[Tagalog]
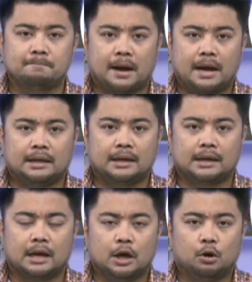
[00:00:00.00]

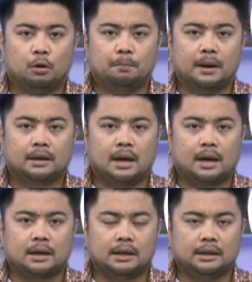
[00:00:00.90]
pangalan o
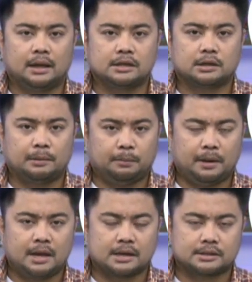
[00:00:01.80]
pagkakakilanlan sa
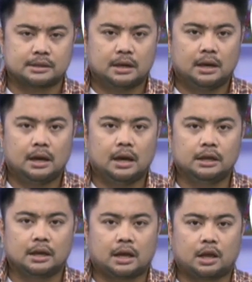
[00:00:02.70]
Pilipinas.
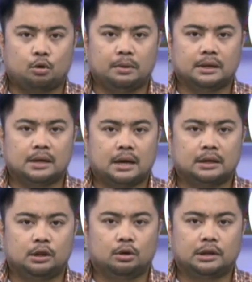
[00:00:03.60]
Inirekomenda na ng Law